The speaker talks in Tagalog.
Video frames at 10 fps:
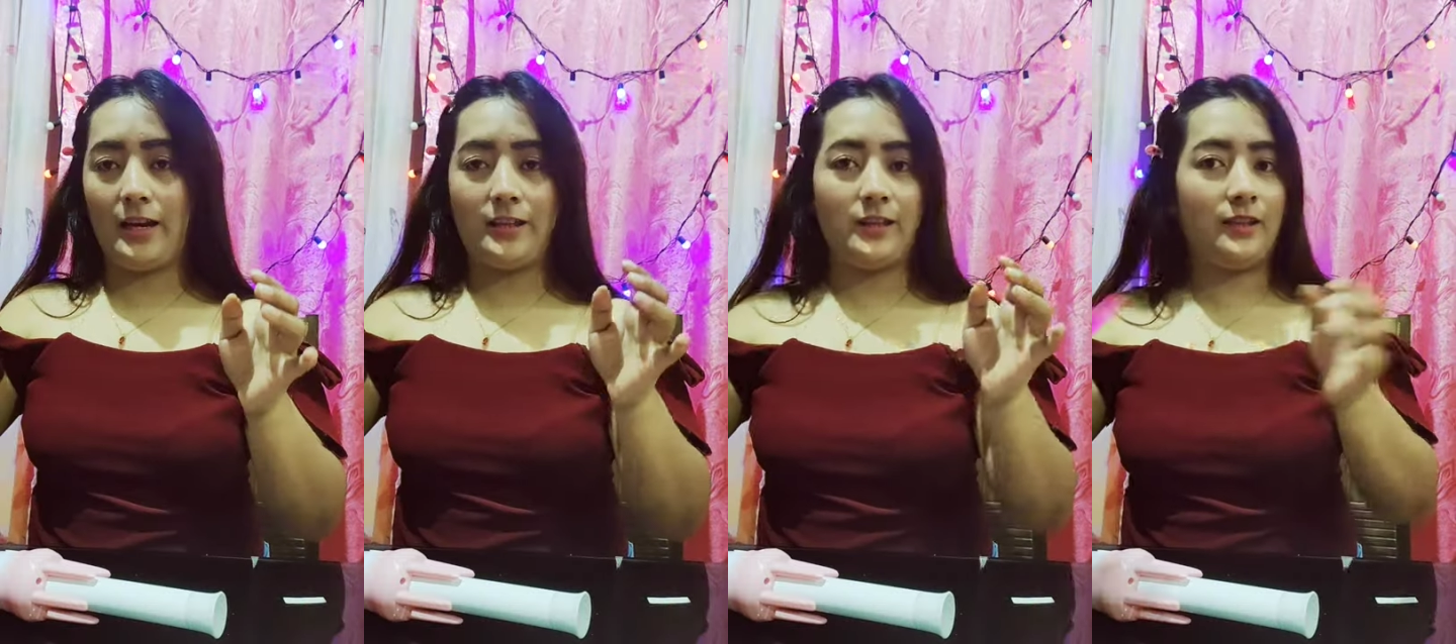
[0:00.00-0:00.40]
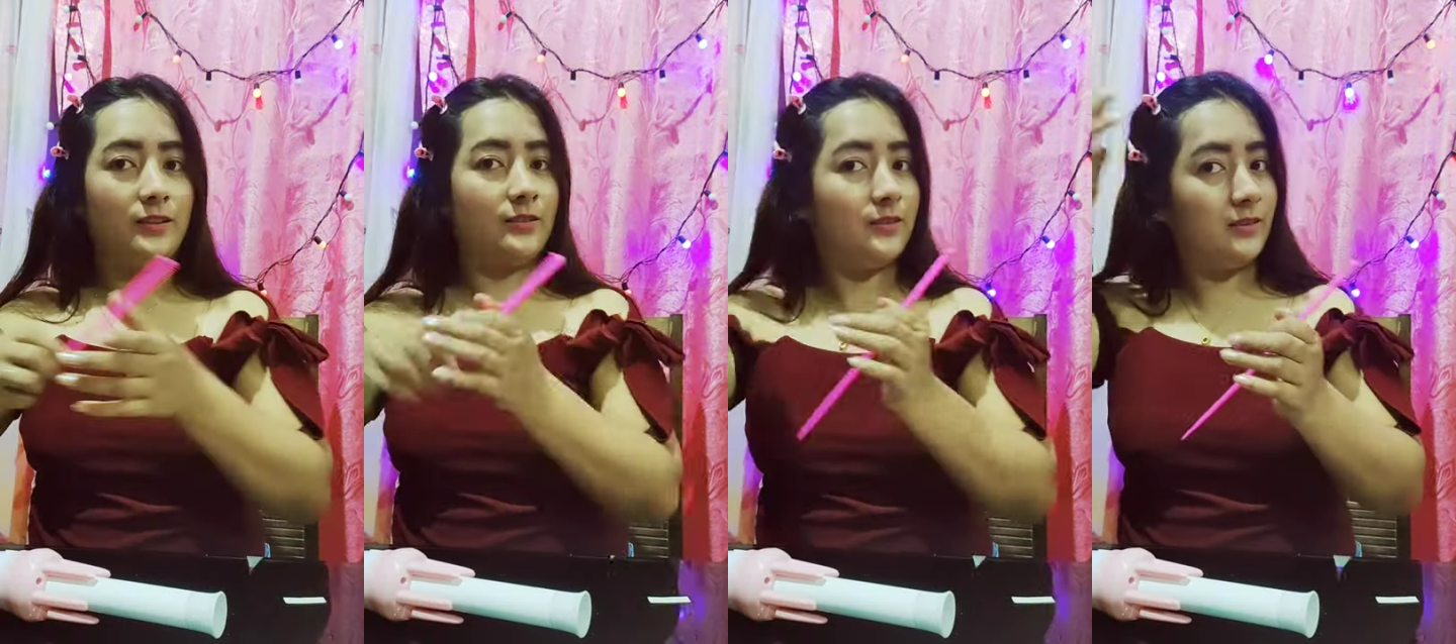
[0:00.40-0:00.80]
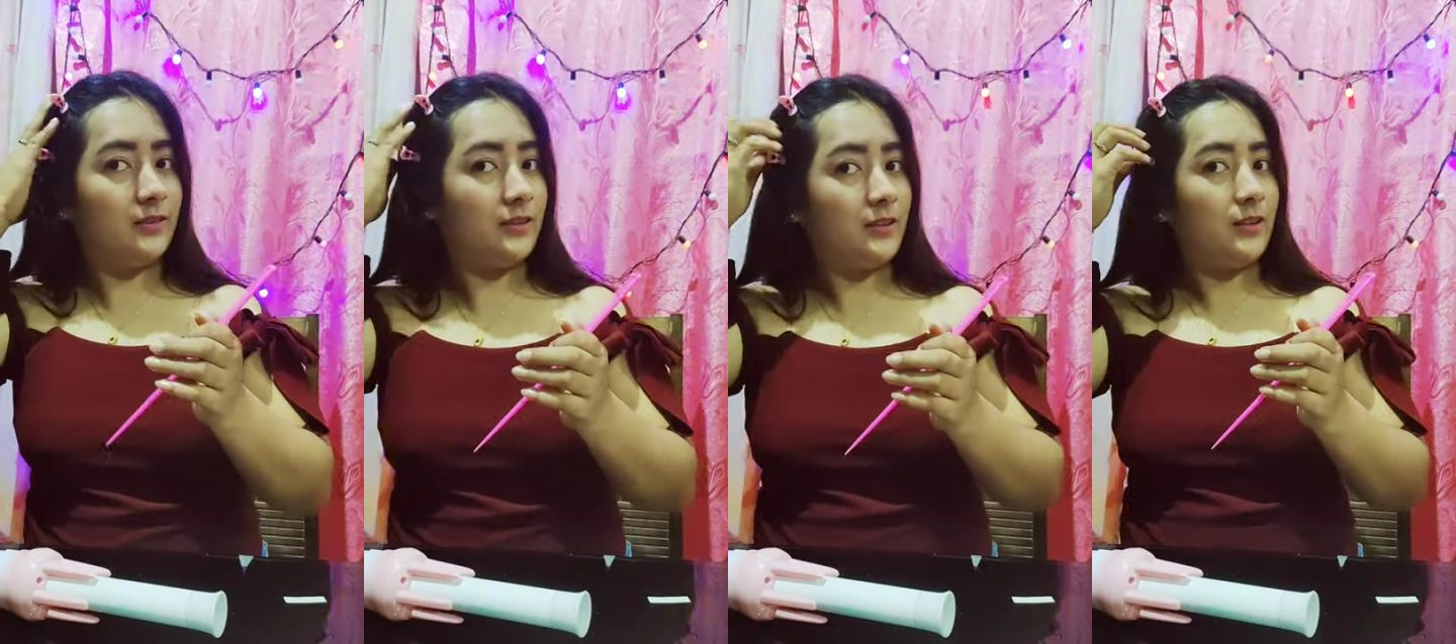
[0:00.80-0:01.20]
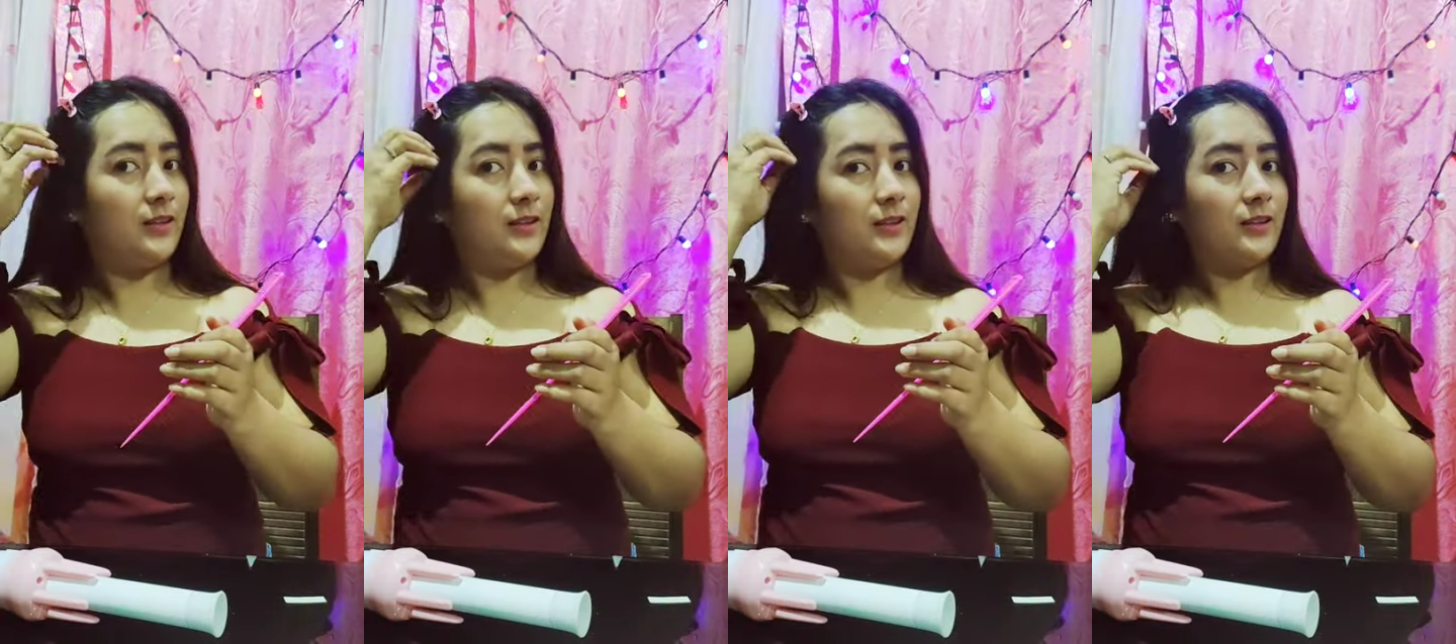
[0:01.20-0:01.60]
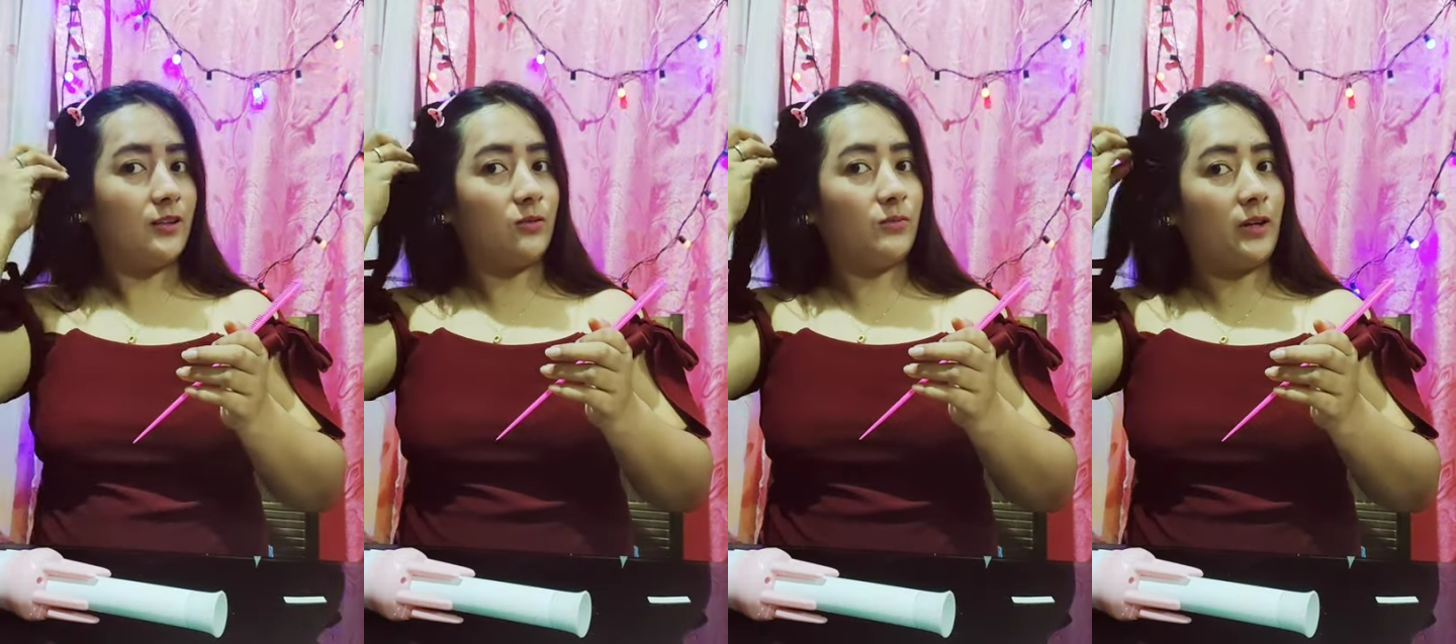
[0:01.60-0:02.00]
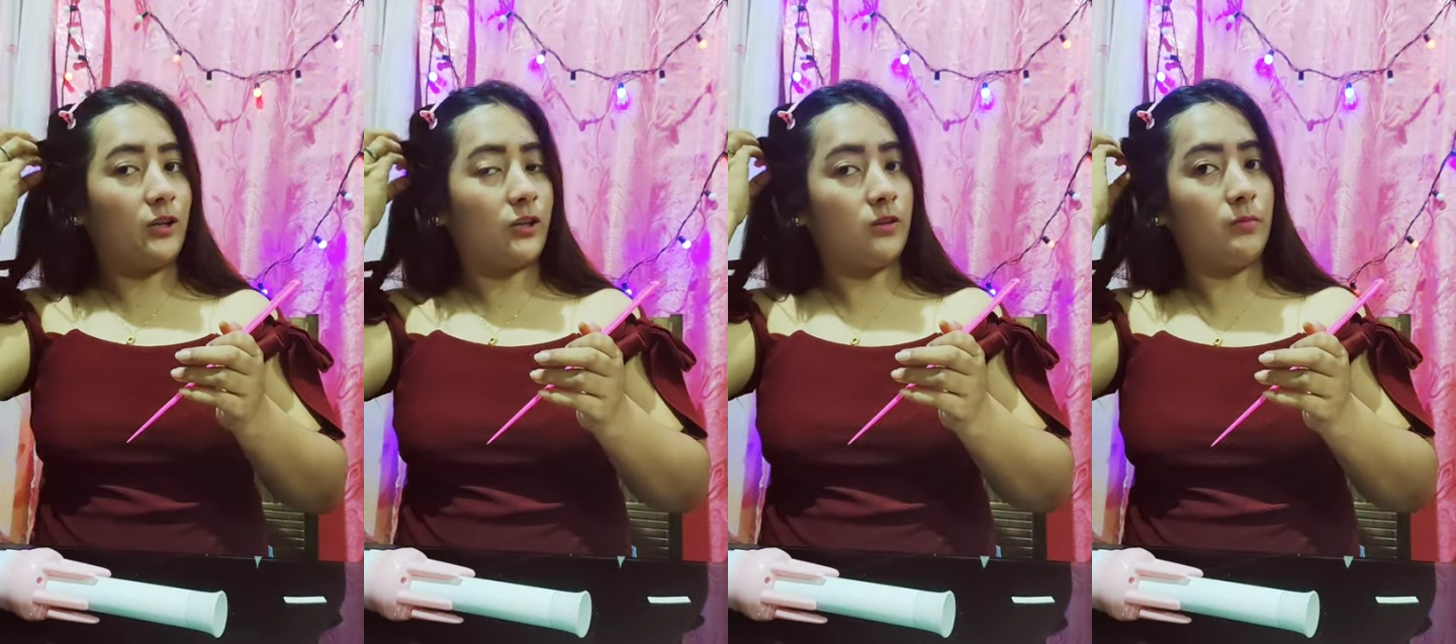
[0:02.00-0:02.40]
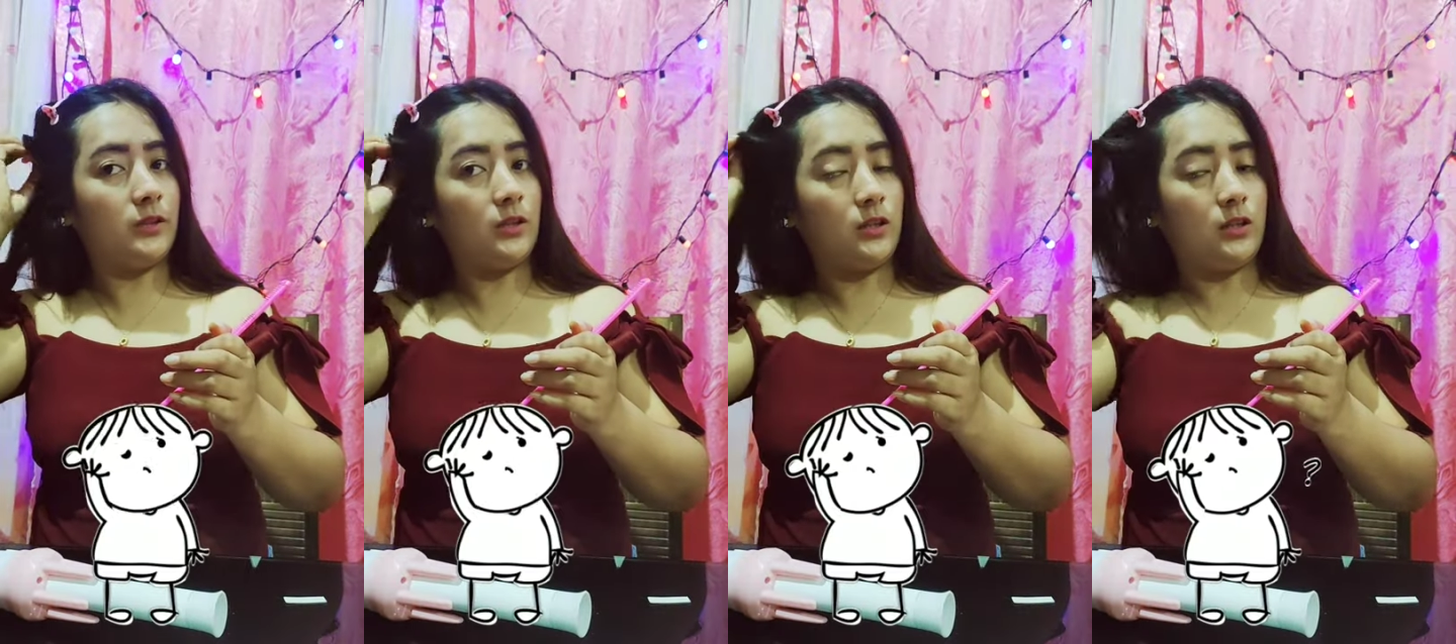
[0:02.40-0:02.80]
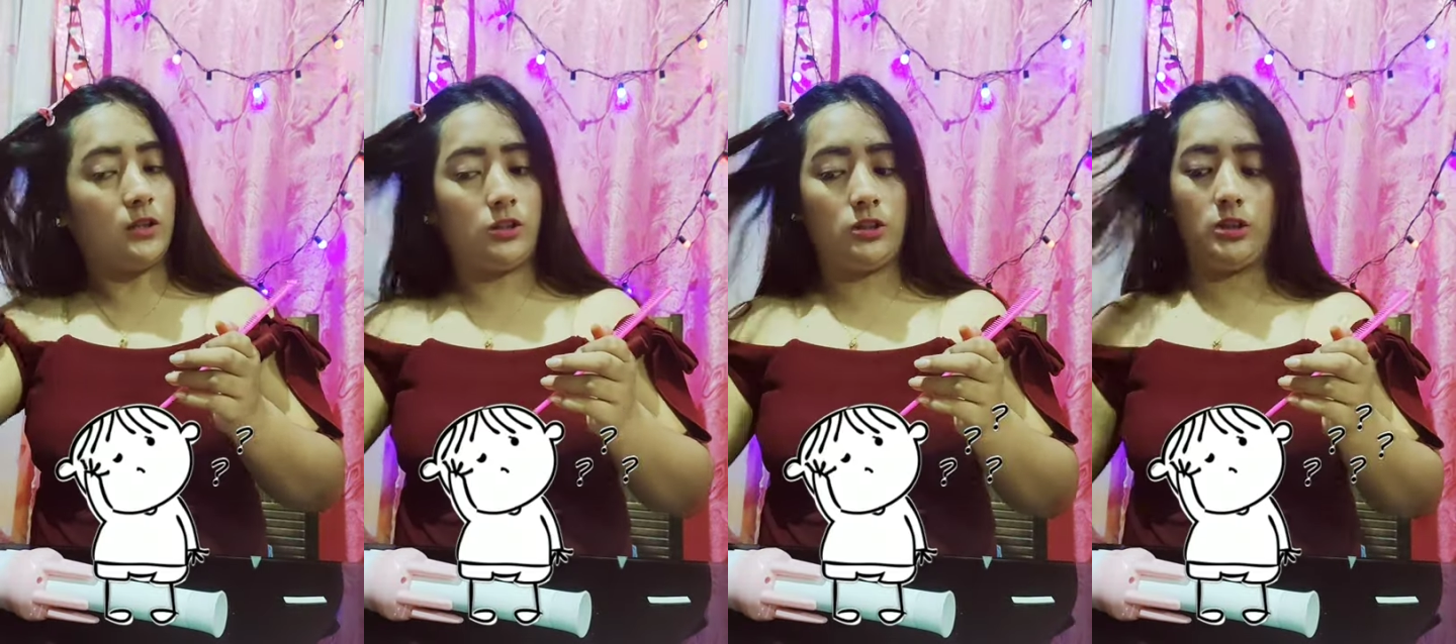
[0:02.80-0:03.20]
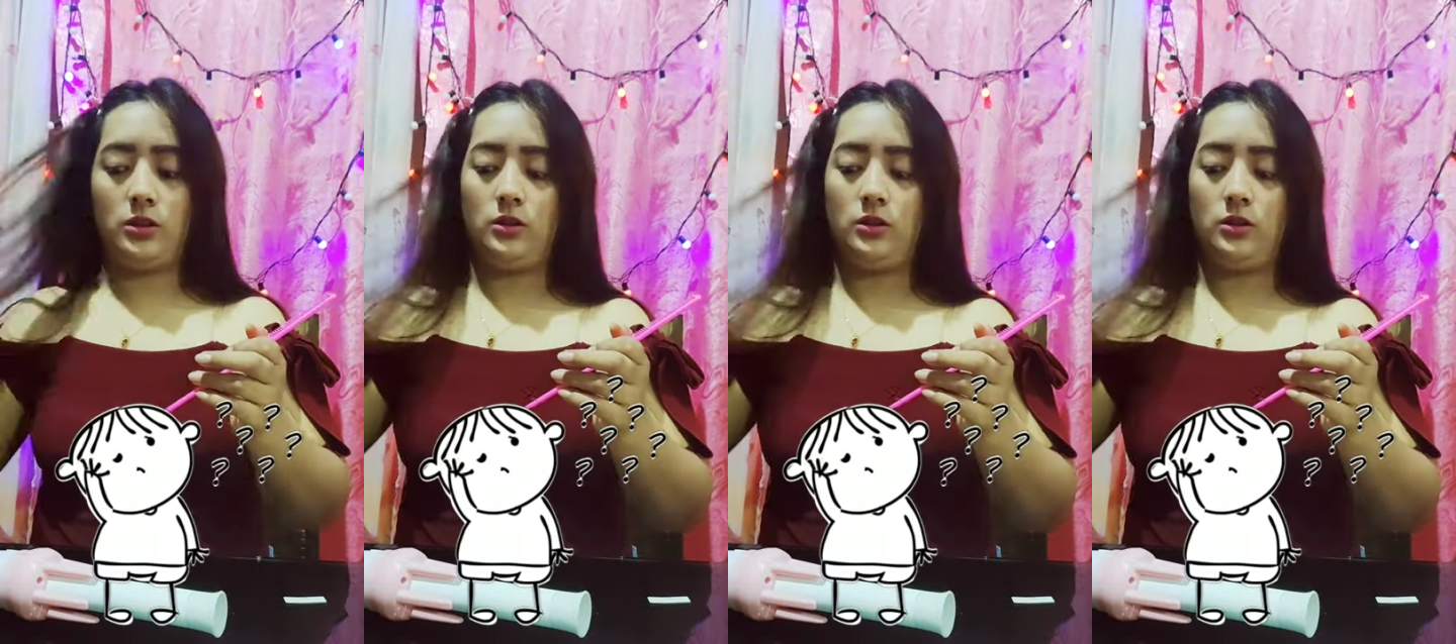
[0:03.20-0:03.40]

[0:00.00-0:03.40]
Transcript: natin. Kung mag-curve talaga siya.